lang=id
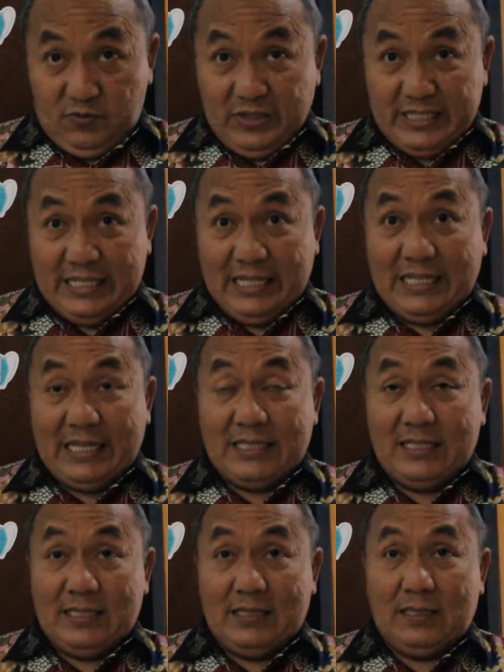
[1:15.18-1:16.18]
fasilitas
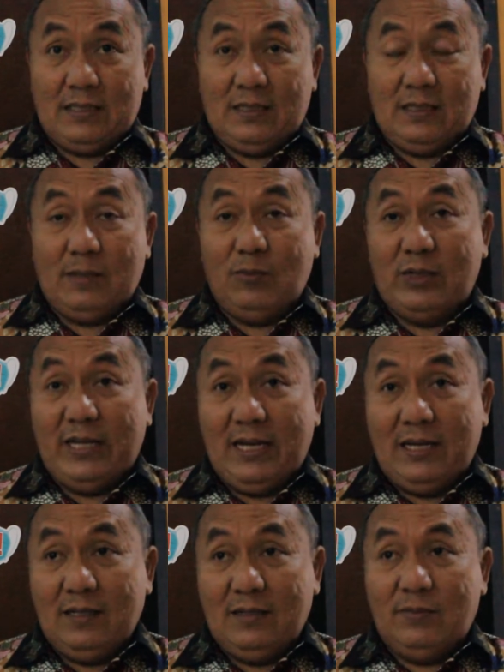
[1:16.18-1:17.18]
eh,
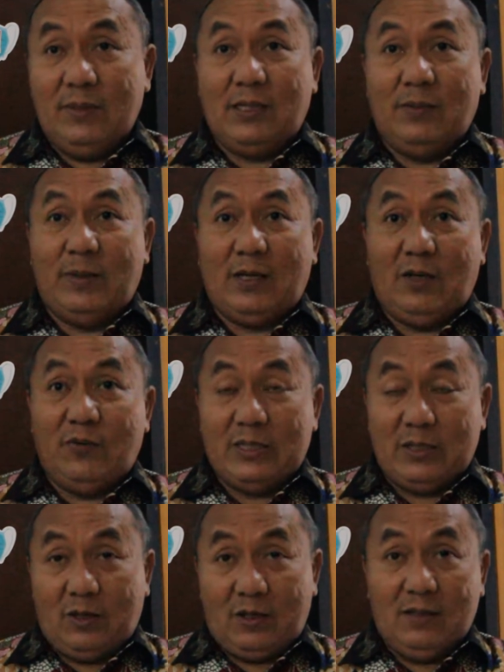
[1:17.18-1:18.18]
kemudahan bagi para
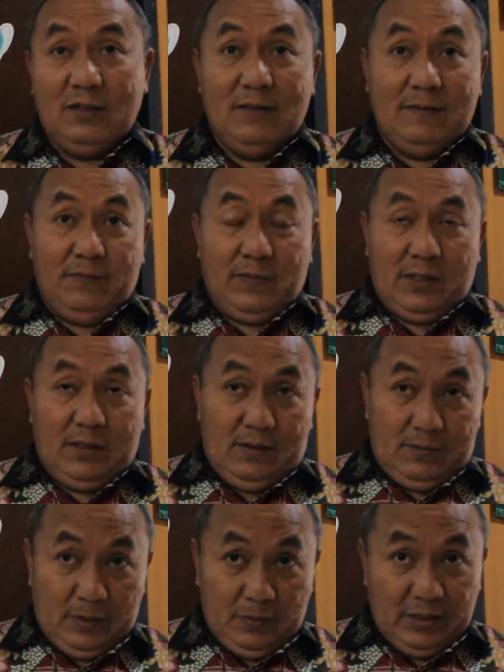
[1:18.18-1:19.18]
investor,
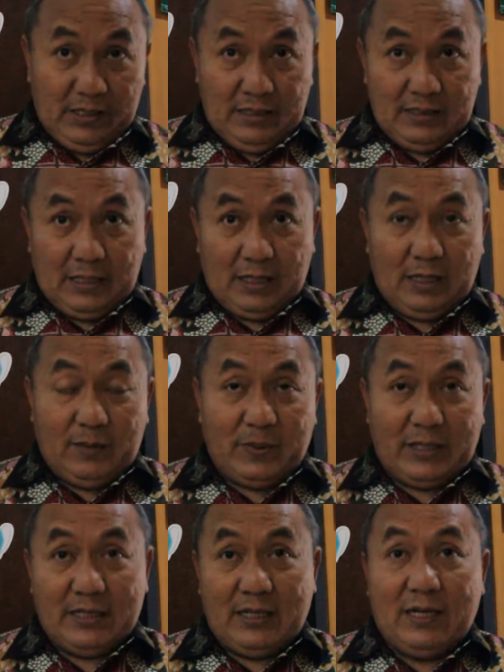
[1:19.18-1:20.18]
pemberian sarana
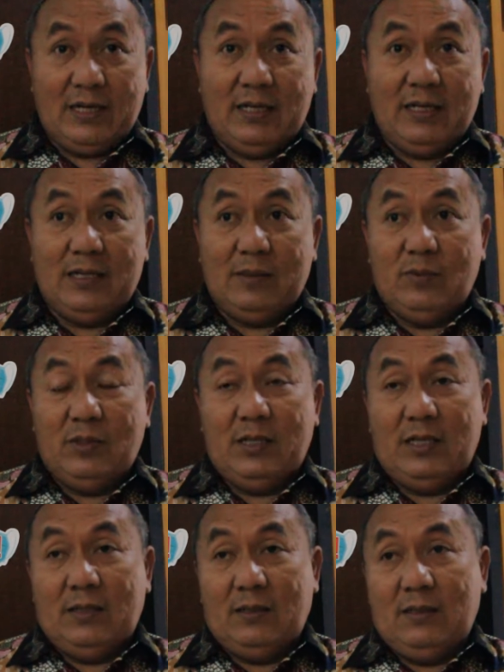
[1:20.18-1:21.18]
prasarana,
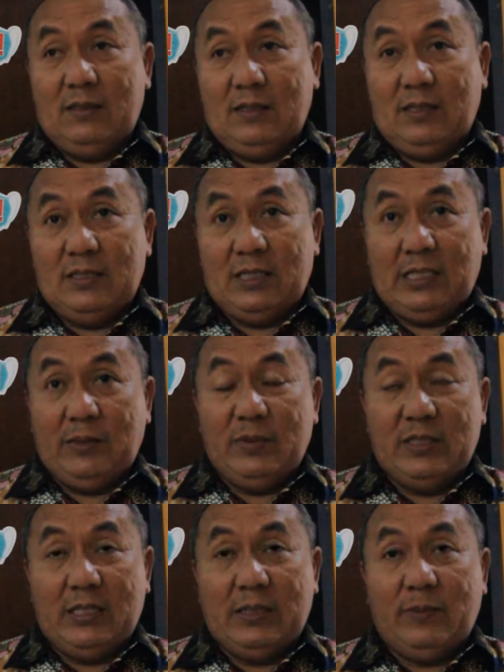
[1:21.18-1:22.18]
kemudian eh,
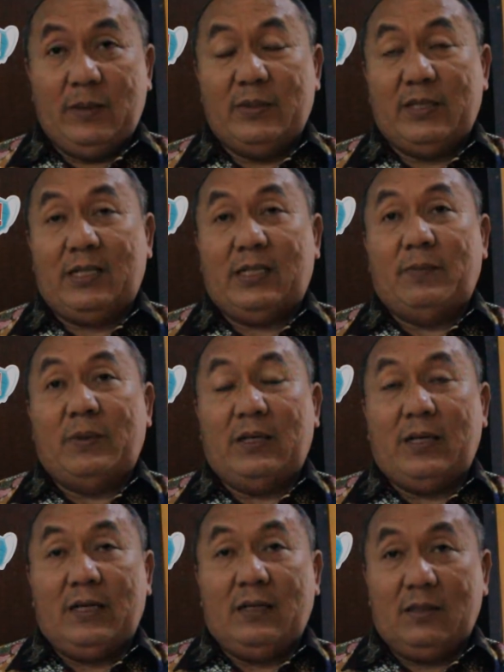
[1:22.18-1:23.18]
insentif-insentif yang bisa kita
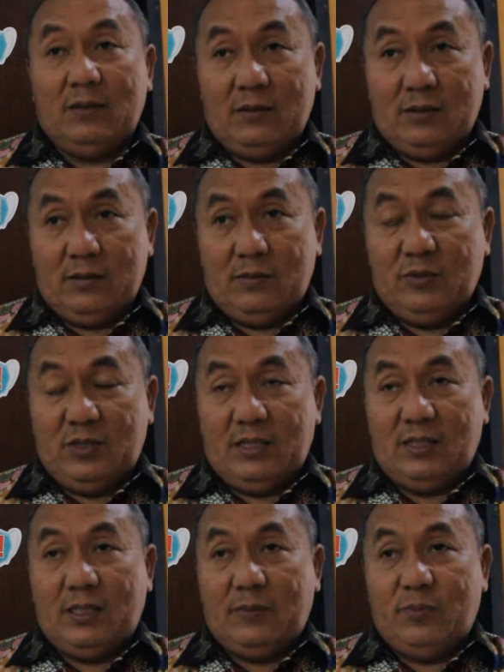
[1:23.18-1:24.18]
berikan itu
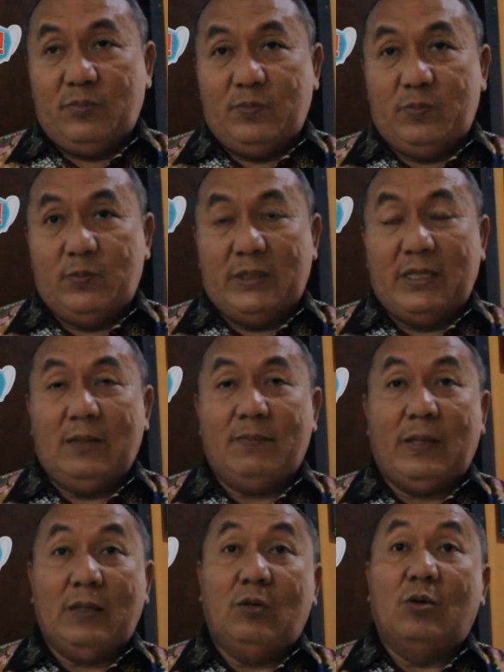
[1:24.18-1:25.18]
kemudian kita bikin
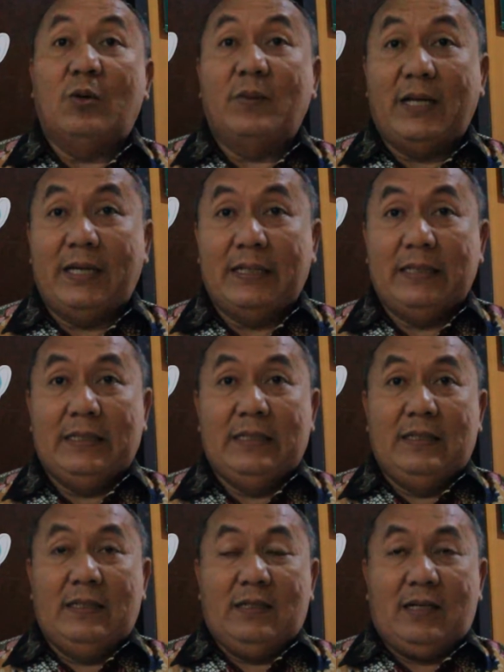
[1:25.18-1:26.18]
payung hukumnya.
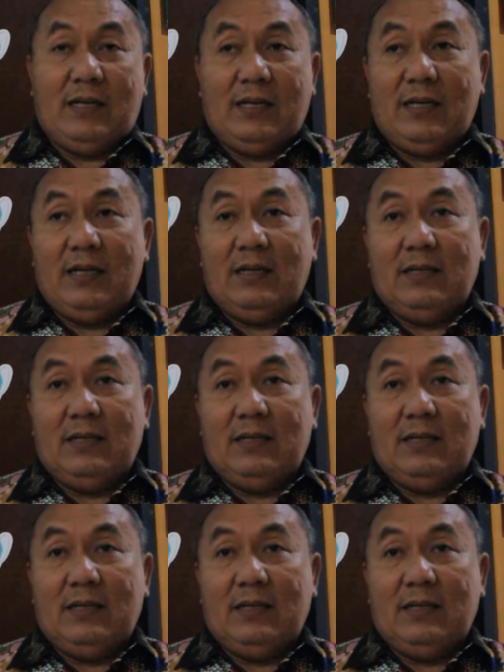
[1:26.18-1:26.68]
Karena